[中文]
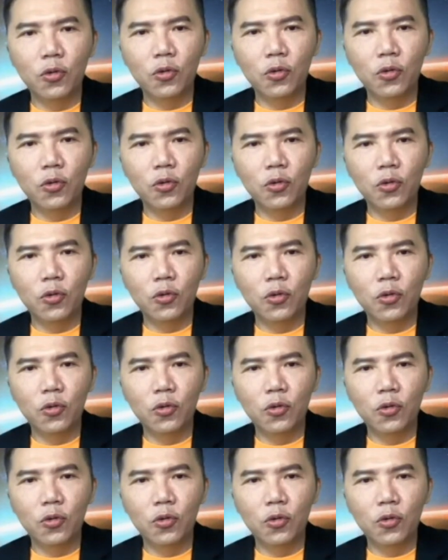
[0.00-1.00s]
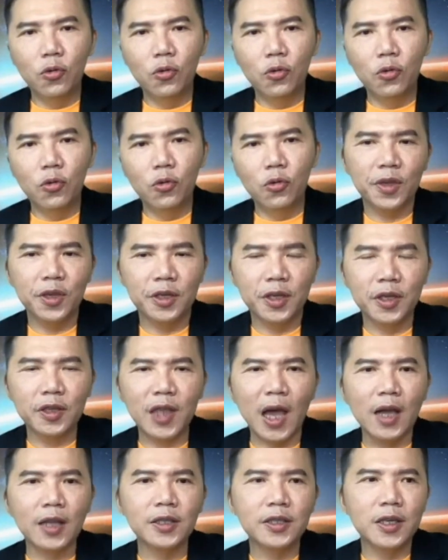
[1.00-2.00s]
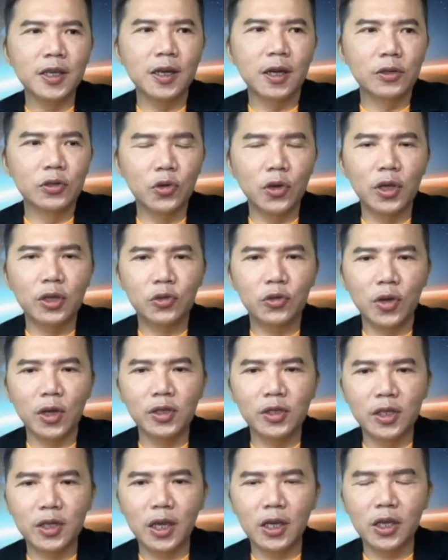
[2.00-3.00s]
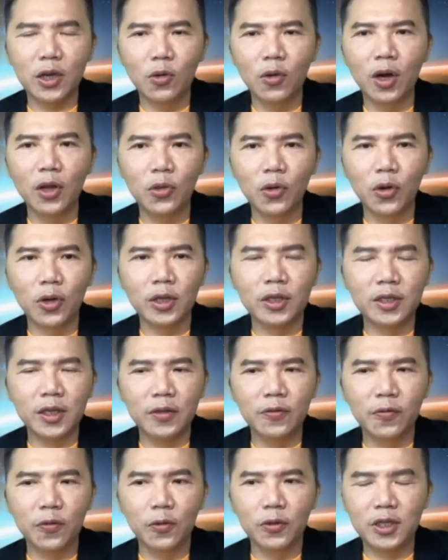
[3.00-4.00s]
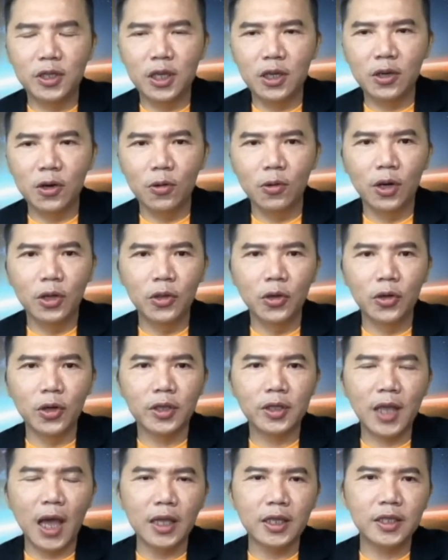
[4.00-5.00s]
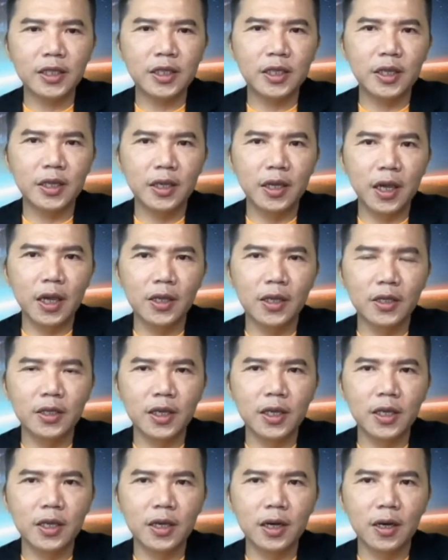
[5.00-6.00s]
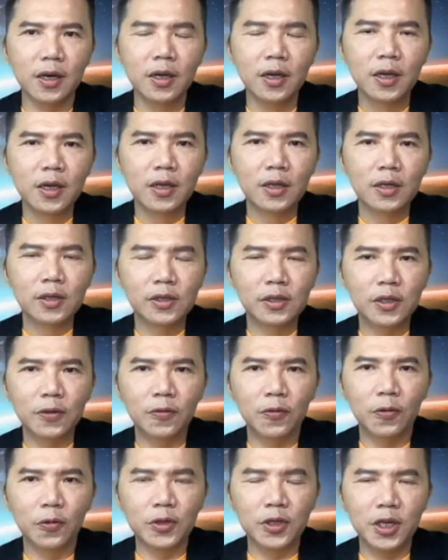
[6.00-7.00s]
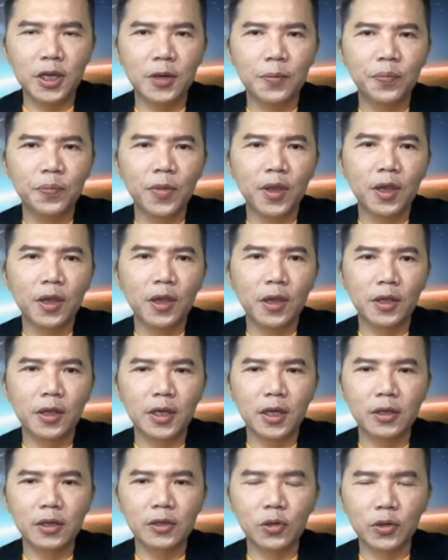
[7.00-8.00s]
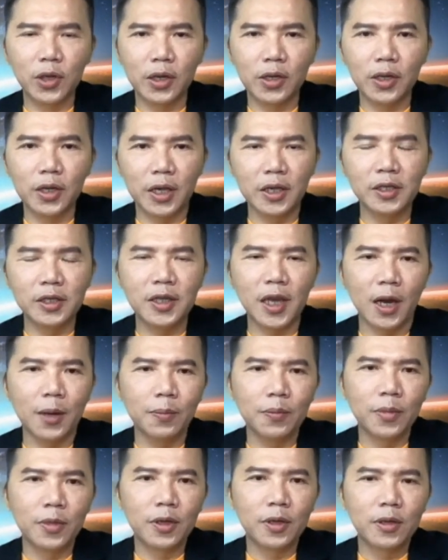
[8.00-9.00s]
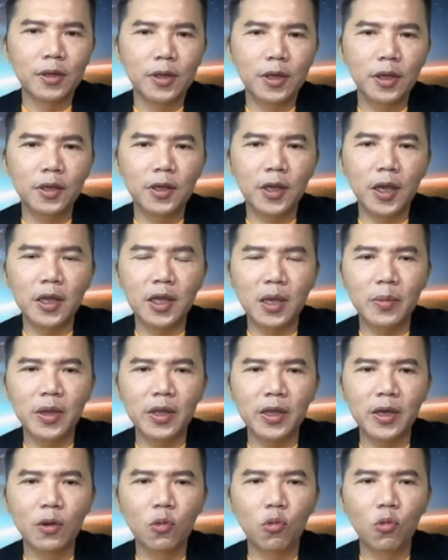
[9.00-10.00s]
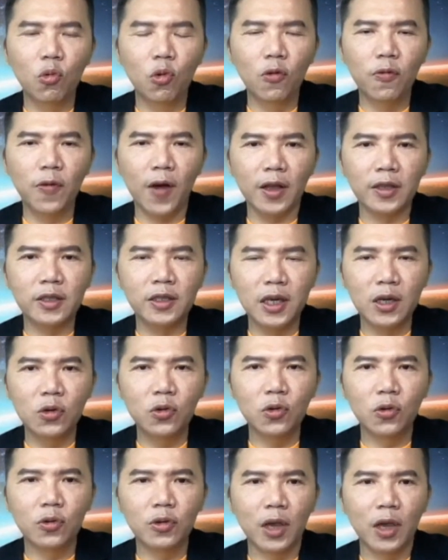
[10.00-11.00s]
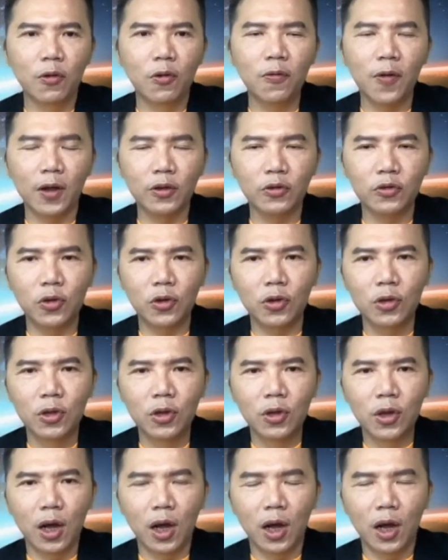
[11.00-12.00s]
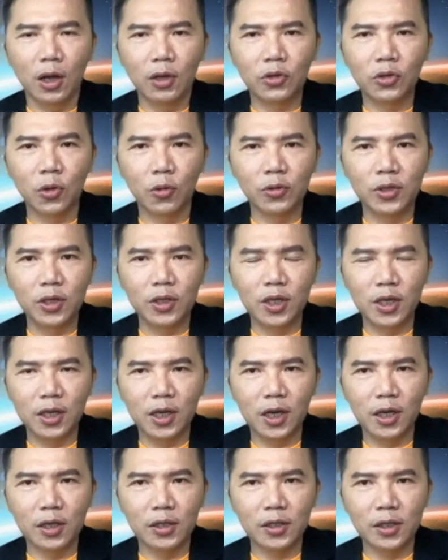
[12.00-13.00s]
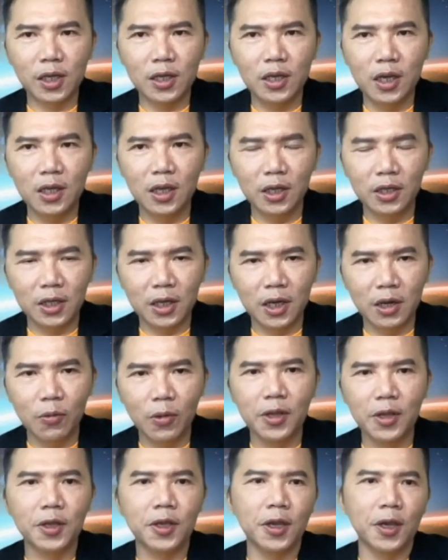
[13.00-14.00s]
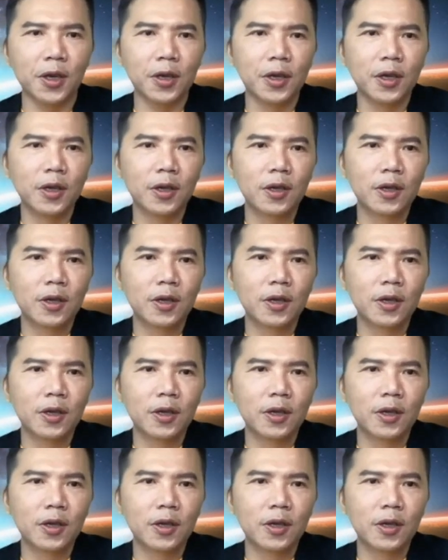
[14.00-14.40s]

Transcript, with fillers: 全球性已经宕机了，所以全世界有很多的政府机构、很多的大企业的这个伺服器已经受到了影响，一天里面呢无法进入，也无法去啊从事这个生意的这个问题。